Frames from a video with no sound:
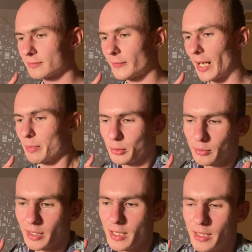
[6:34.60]
как бы тут
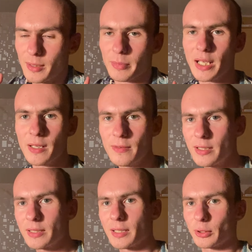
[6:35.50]
мне
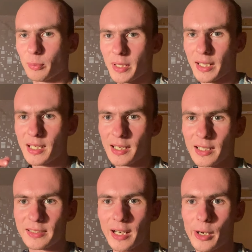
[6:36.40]
невыгодно, чтобы меня кикали
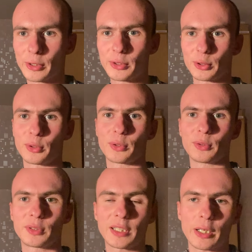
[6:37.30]
сразу,
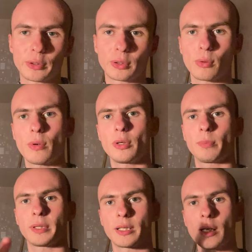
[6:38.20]
что скажут, что ой,
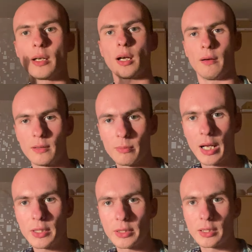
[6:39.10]
ёптать, а вы
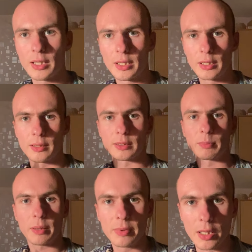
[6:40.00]
мальчик с
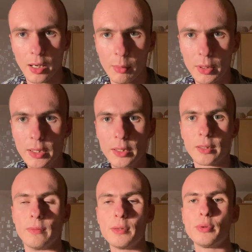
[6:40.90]
пробегом,
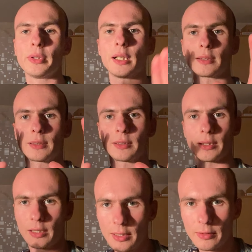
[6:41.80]
вы у нас
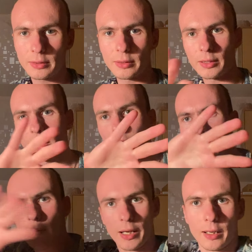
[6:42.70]
не девственник,
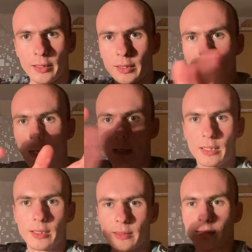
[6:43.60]
давай-ка тебя,
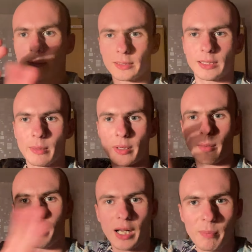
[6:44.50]
это самое,
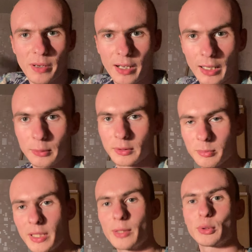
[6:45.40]
пока-пока. То есть
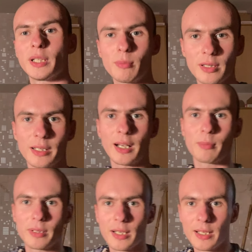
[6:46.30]
мне нужно было как
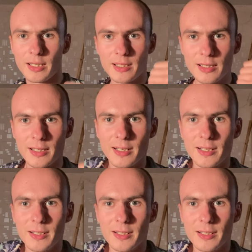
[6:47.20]
бы и